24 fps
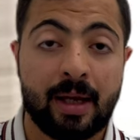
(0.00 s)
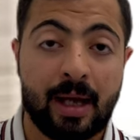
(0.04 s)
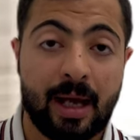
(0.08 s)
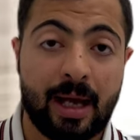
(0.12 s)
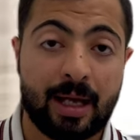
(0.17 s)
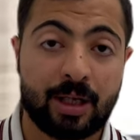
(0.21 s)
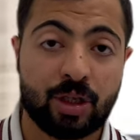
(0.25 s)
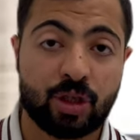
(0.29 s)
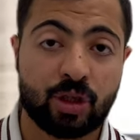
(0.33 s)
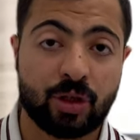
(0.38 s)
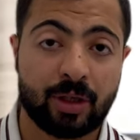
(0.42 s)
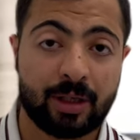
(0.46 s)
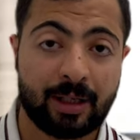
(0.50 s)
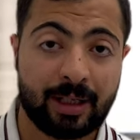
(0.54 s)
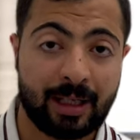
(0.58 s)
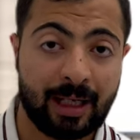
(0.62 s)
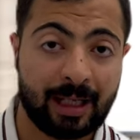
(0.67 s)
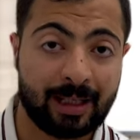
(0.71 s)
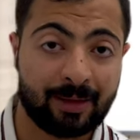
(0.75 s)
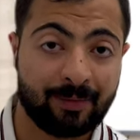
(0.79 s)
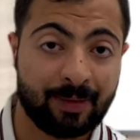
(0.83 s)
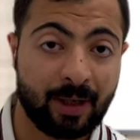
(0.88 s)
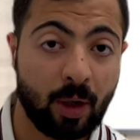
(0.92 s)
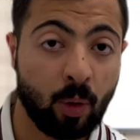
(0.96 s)
هاي
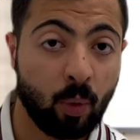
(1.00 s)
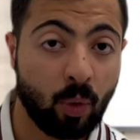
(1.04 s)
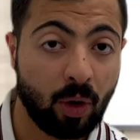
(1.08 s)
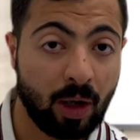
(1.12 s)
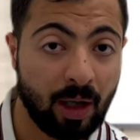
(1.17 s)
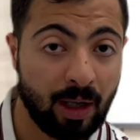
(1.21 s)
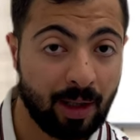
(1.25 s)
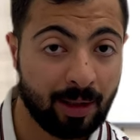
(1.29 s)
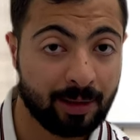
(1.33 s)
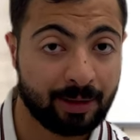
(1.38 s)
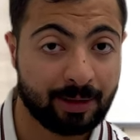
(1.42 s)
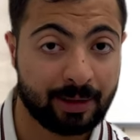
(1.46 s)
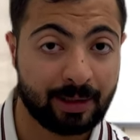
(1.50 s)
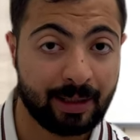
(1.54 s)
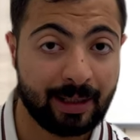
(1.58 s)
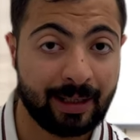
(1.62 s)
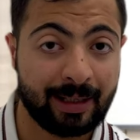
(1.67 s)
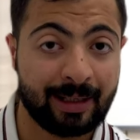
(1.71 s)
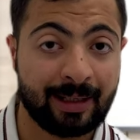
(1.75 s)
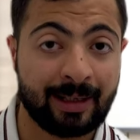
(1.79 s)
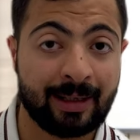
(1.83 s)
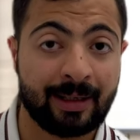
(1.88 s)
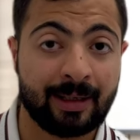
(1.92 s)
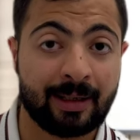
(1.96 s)
الشركات في اوقات
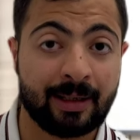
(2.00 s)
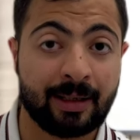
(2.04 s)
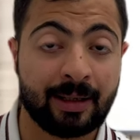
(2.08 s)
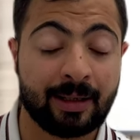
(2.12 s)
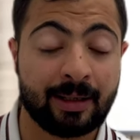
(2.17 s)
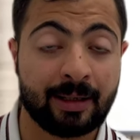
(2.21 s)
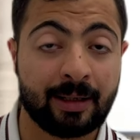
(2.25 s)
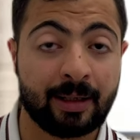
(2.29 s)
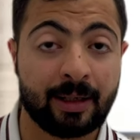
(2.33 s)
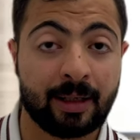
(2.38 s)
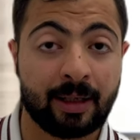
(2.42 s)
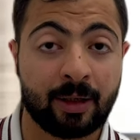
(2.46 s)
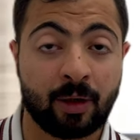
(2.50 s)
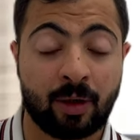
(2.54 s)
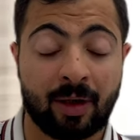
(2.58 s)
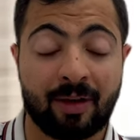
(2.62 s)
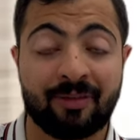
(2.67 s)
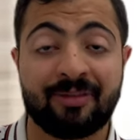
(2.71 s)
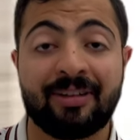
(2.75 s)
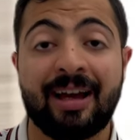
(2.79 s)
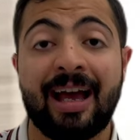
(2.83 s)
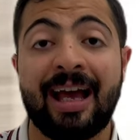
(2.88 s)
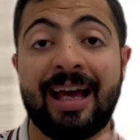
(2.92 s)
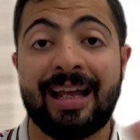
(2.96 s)

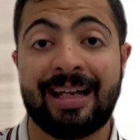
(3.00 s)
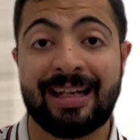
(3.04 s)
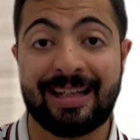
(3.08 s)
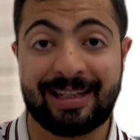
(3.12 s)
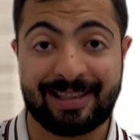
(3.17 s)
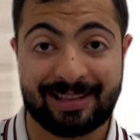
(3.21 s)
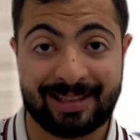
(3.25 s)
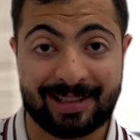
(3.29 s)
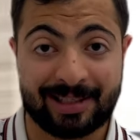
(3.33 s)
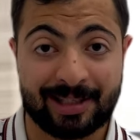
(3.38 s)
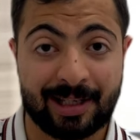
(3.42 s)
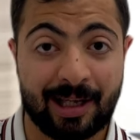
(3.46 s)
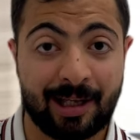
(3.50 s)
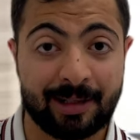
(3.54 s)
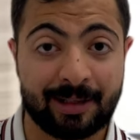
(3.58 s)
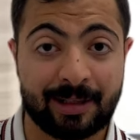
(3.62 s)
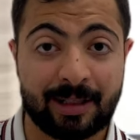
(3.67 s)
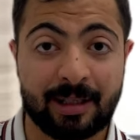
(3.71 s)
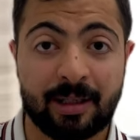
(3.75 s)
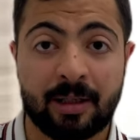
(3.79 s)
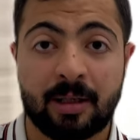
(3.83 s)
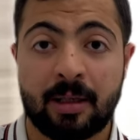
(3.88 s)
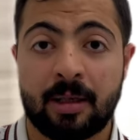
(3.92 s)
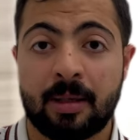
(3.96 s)
الرفاه
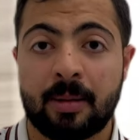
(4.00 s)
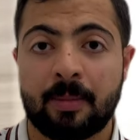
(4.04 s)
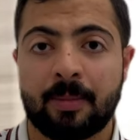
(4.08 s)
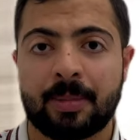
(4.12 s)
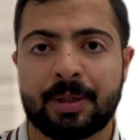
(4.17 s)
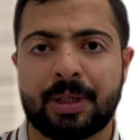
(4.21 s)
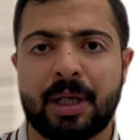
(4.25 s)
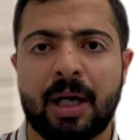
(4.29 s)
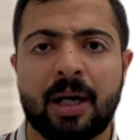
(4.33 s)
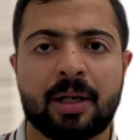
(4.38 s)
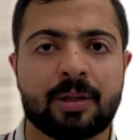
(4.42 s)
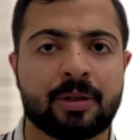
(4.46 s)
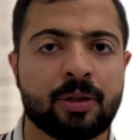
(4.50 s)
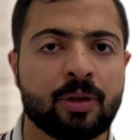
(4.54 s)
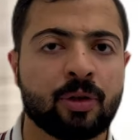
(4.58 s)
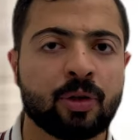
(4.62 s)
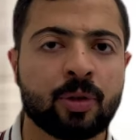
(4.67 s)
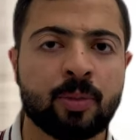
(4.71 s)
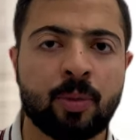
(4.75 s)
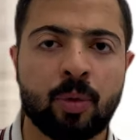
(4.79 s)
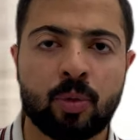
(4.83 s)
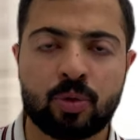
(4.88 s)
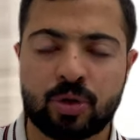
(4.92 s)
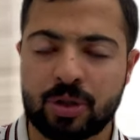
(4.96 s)
الاقتصادي بتحقق
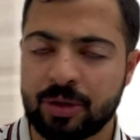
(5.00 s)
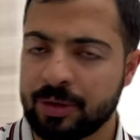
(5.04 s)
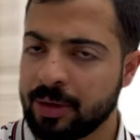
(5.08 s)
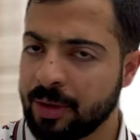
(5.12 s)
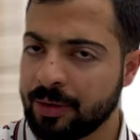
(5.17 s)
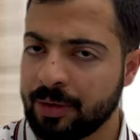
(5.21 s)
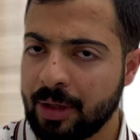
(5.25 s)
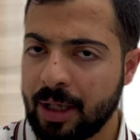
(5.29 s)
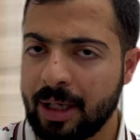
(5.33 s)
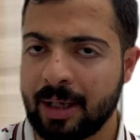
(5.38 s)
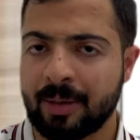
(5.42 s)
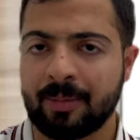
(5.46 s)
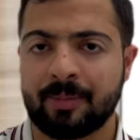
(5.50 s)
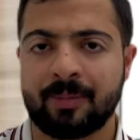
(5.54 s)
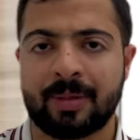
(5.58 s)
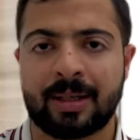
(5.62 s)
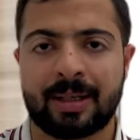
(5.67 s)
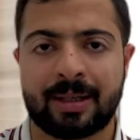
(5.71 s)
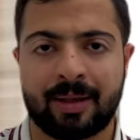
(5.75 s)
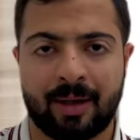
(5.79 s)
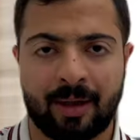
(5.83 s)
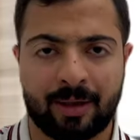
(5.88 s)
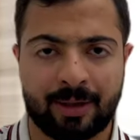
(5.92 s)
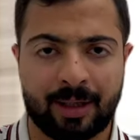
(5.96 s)
نمو جدا ضخم
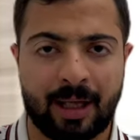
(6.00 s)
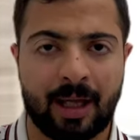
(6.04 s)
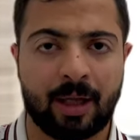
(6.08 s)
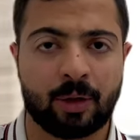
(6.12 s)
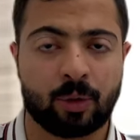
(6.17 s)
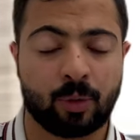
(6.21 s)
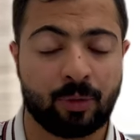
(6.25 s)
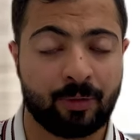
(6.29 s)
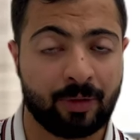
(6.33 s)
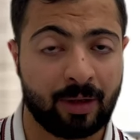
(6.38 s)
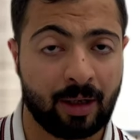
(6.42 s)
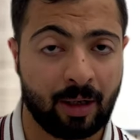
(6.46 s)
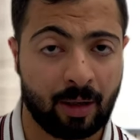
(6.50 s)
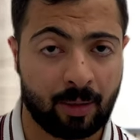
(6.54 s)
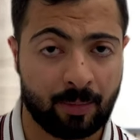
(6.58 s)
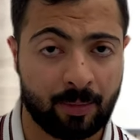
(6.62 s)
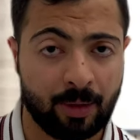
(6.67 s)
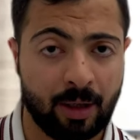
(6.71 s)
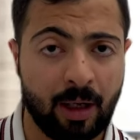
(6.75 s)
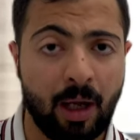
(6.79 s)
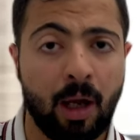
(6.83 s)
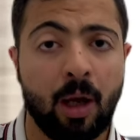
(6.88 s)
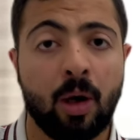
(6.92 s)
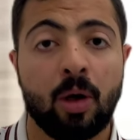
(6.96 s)
بالايرادات وفي
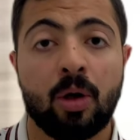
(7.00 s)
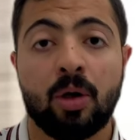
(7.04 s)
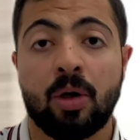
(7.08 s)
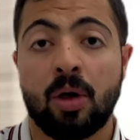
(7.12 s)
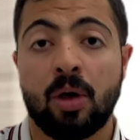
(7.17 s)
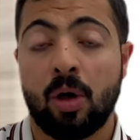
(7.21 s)
الارباح